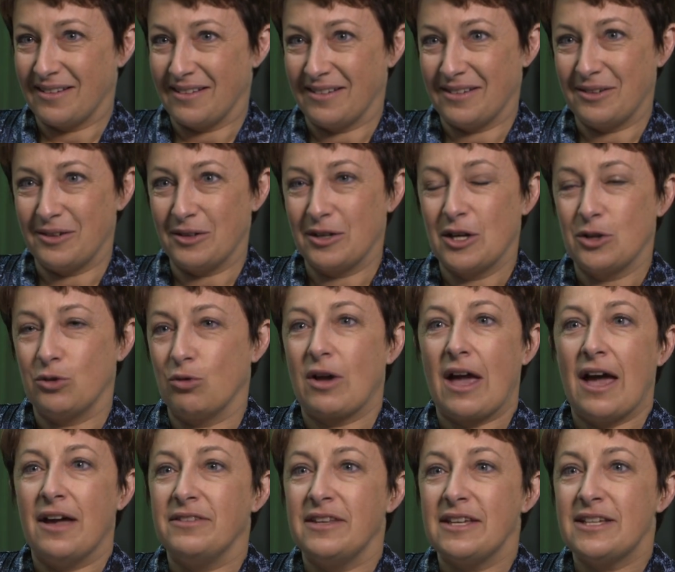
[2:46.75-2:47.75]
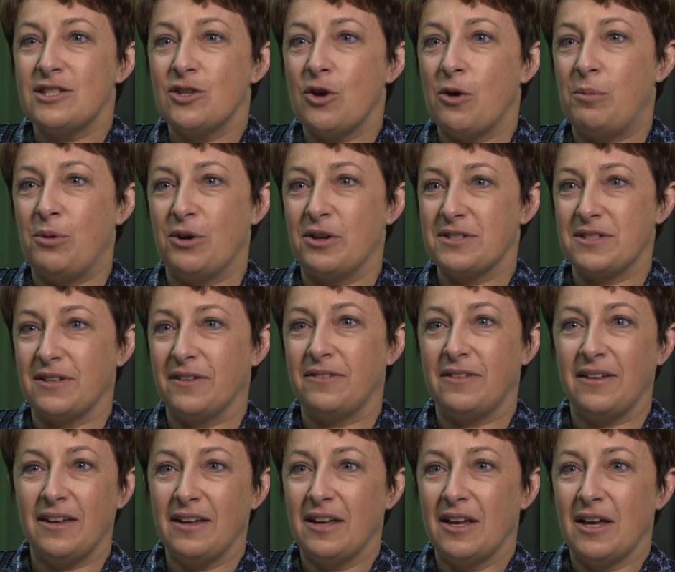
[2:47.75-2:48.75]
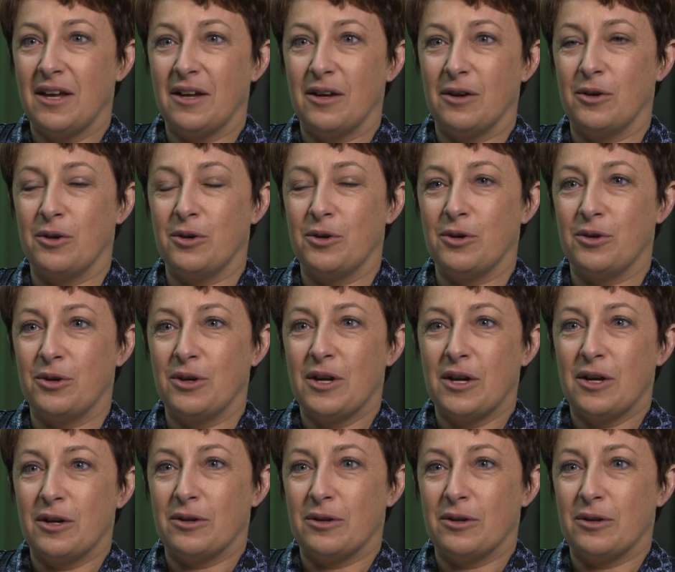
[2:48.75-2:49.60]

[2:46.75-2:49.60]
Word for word: Euh, donc un exemple, c'était euh,